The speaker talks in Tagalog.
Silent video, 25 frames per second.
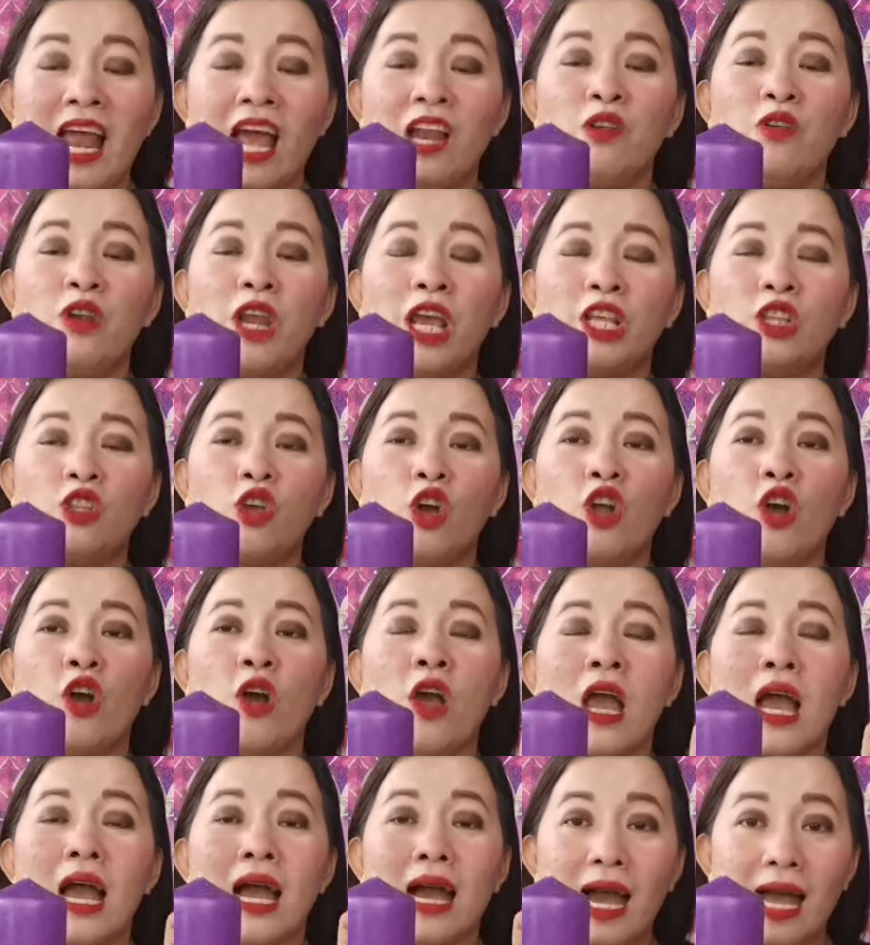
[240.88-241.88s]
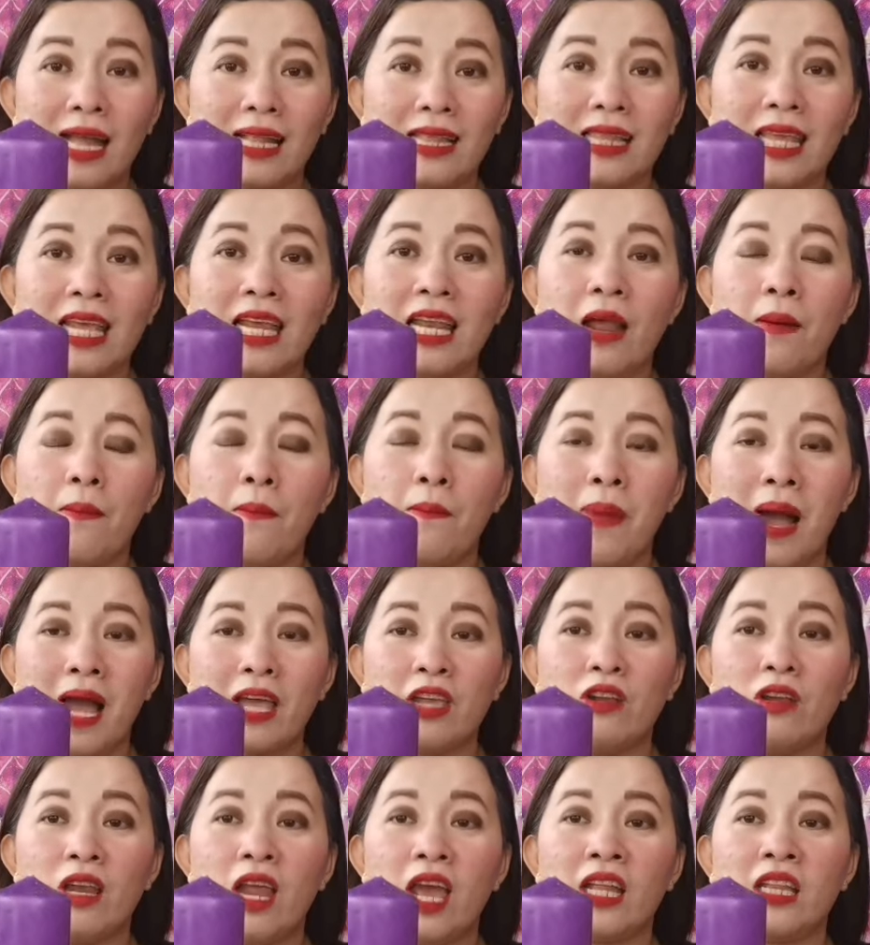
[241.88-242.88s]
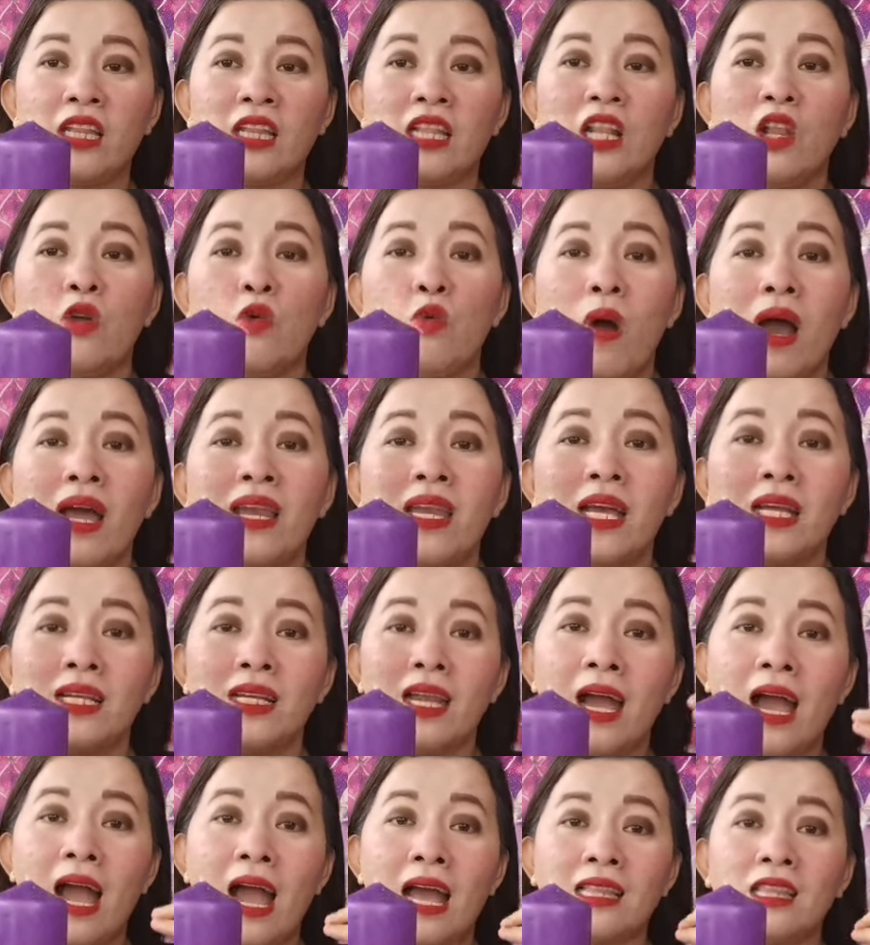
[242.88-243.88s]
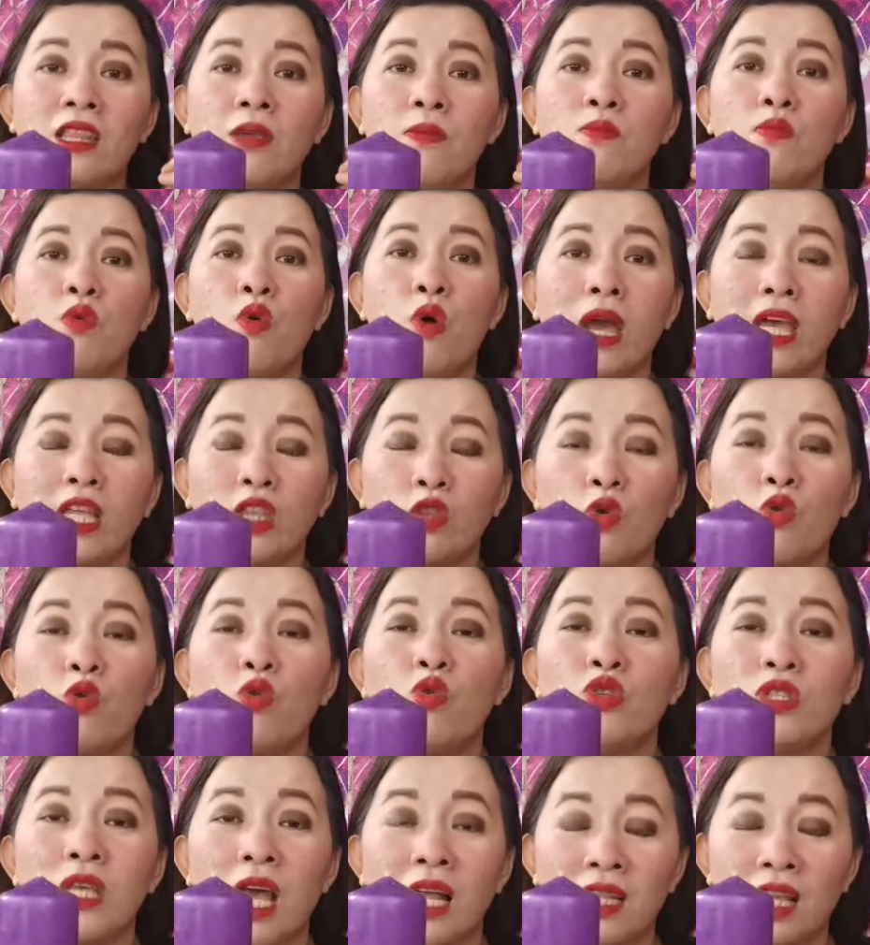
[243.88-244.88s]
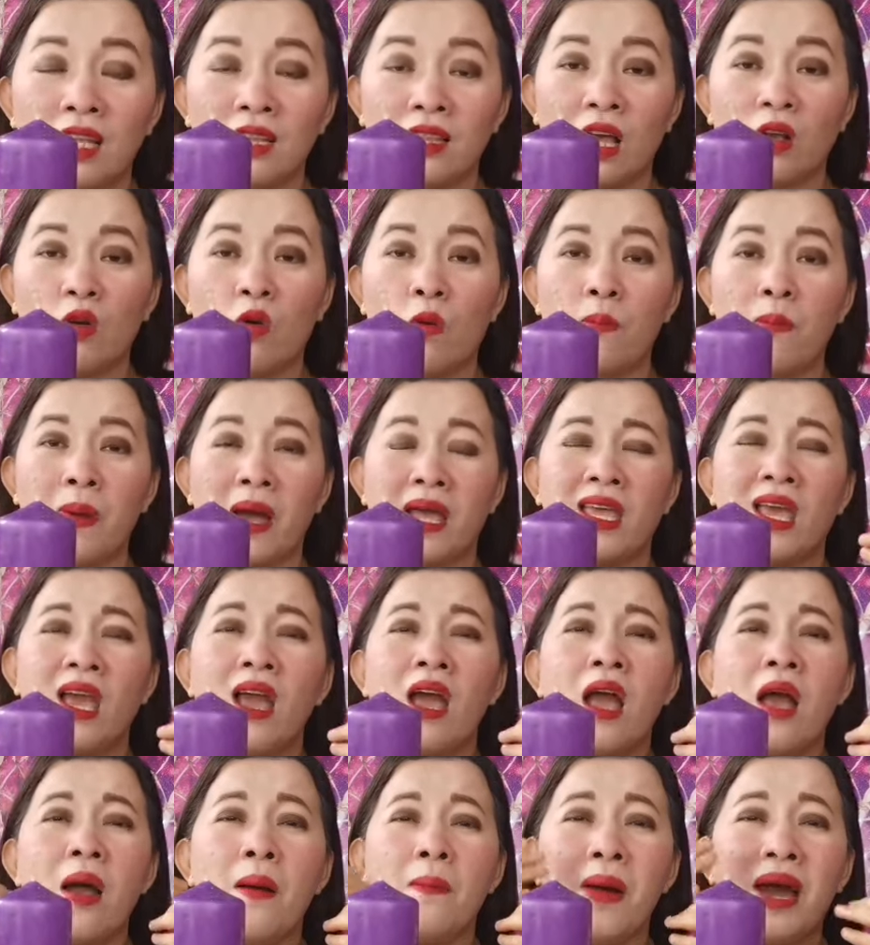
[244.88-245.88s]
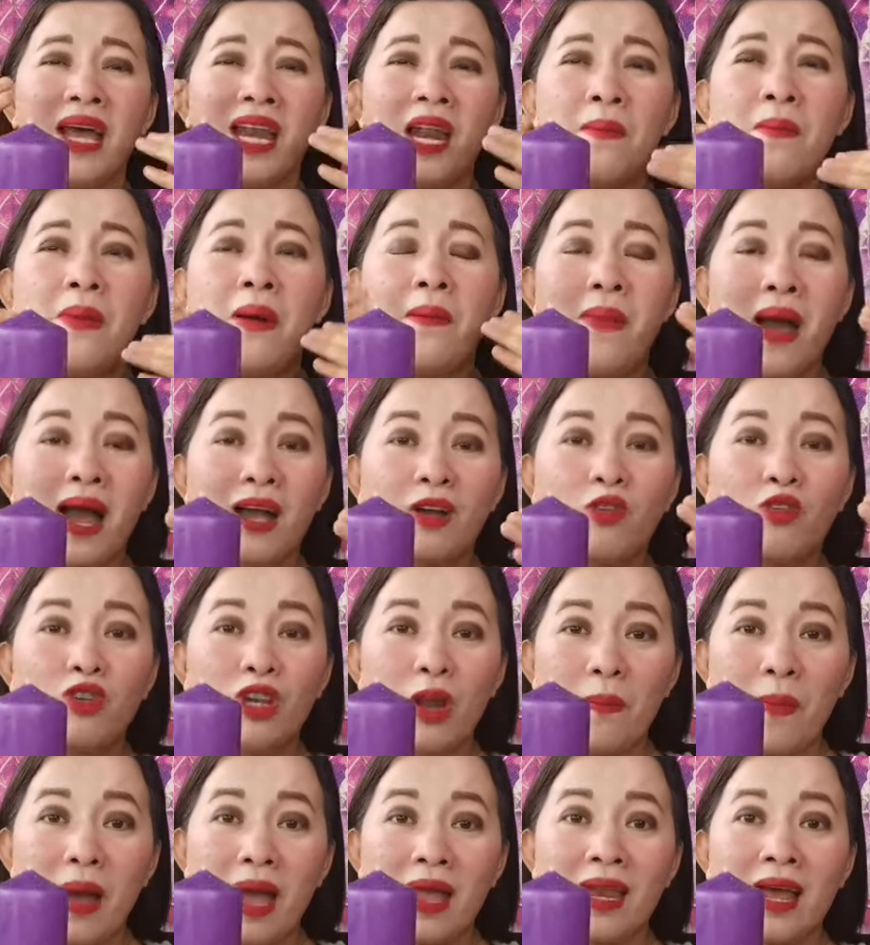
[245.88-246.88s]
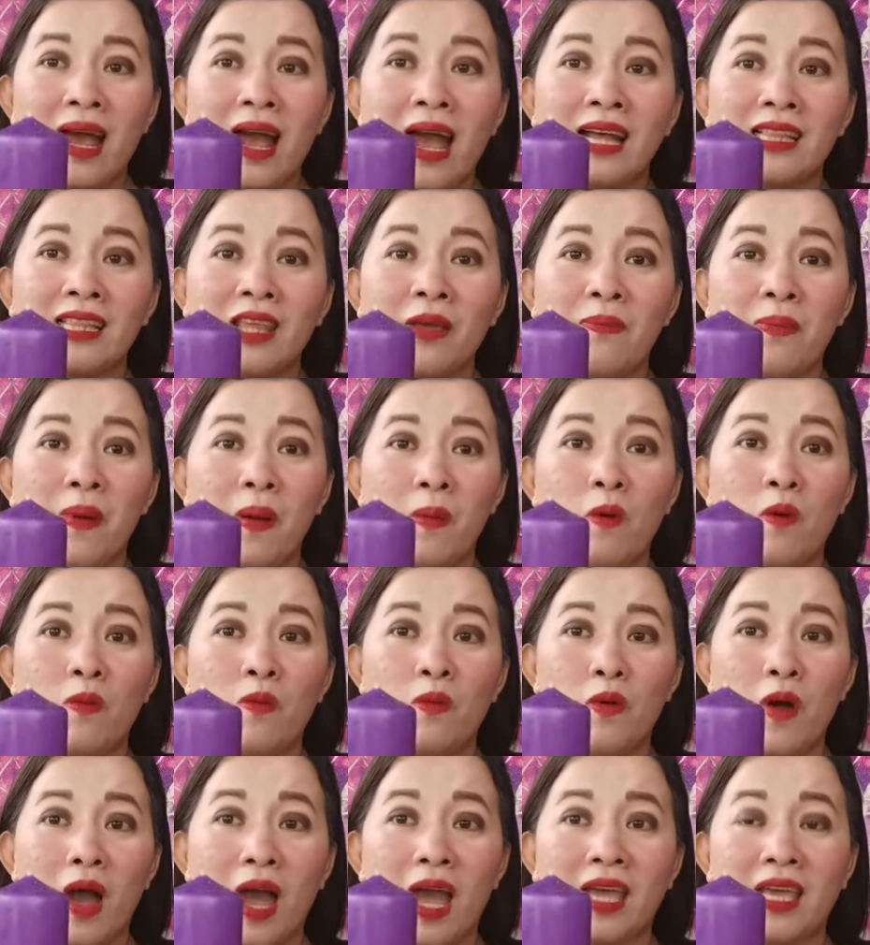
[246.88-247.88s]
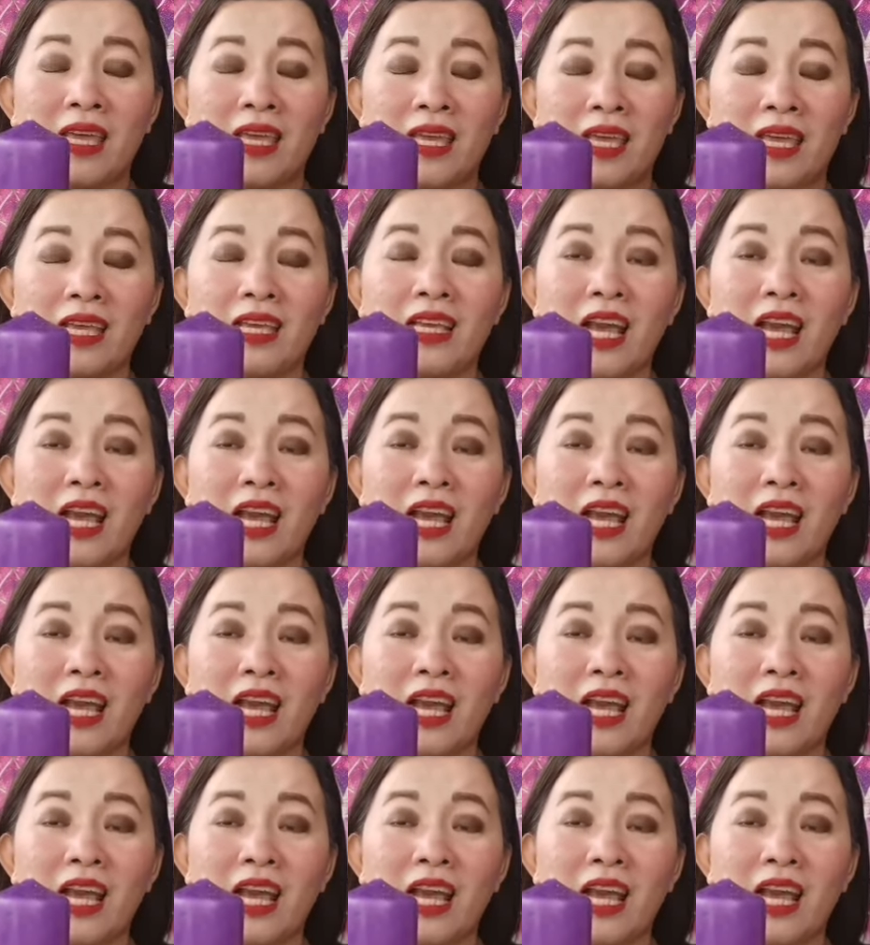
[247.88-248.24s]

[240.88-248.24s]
E lalo na ito, kandilang violet, liwanag ng ating buhay tungo sa ating tagumpay para mabago naman ang ating pamumuhay.